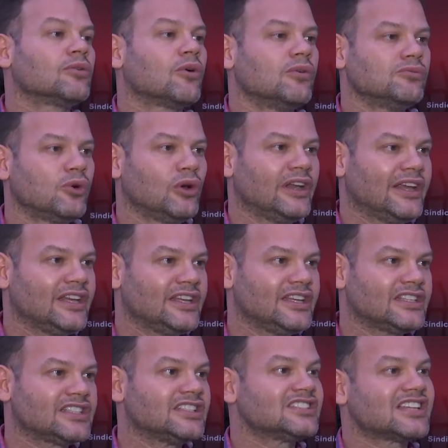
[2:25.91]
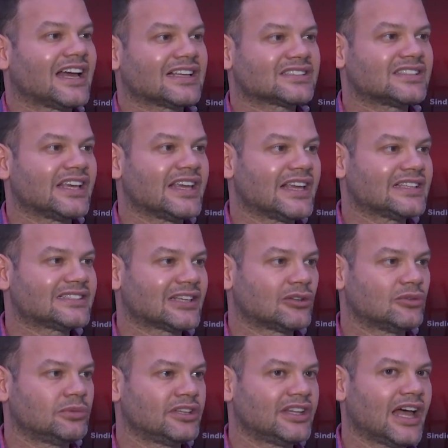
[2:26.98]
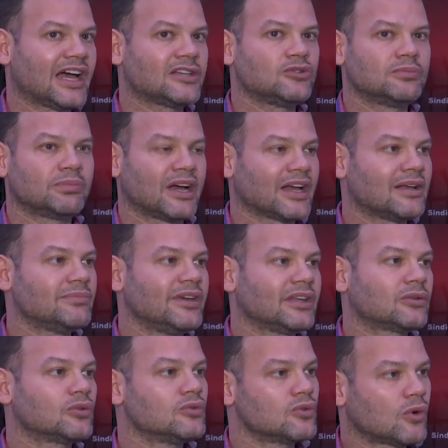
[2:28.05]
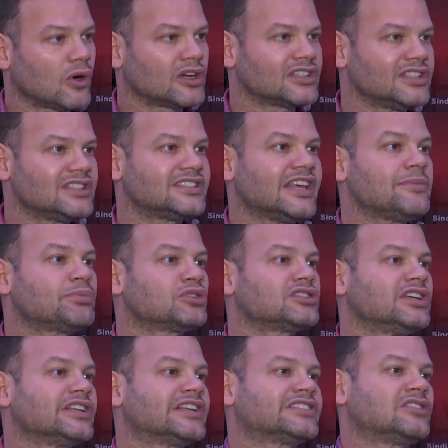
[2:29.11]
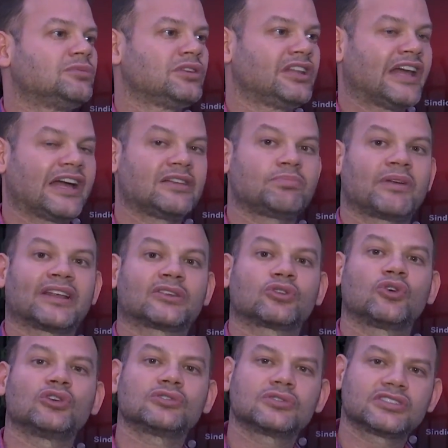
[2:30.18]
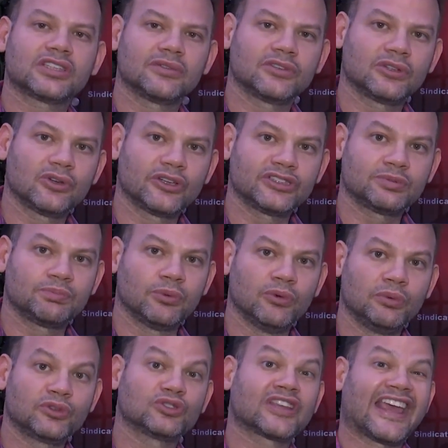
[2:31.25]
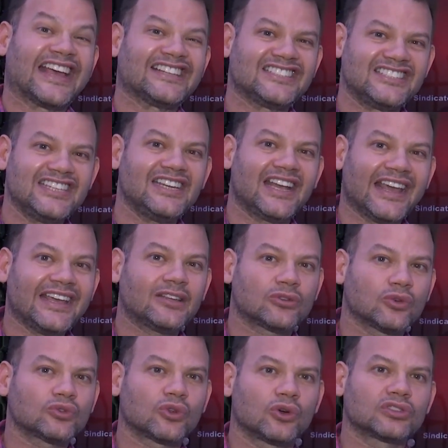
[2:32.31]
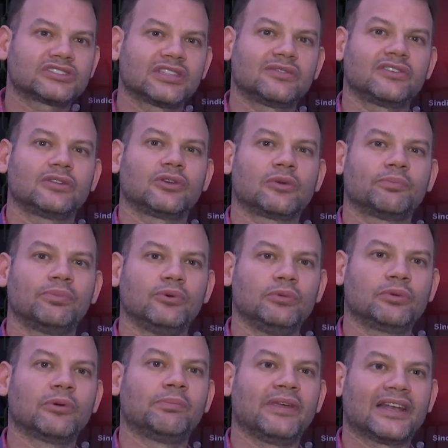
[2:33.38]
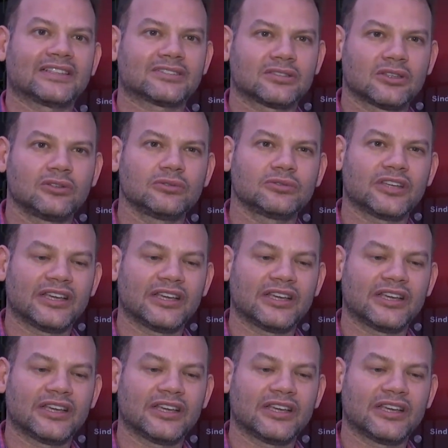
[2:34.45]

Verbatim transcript: com molerite já sem a insalubridade um pagamento com corte de 100% da insalubridade para todos os servidores públicos, que é direito do servidor público pela sua,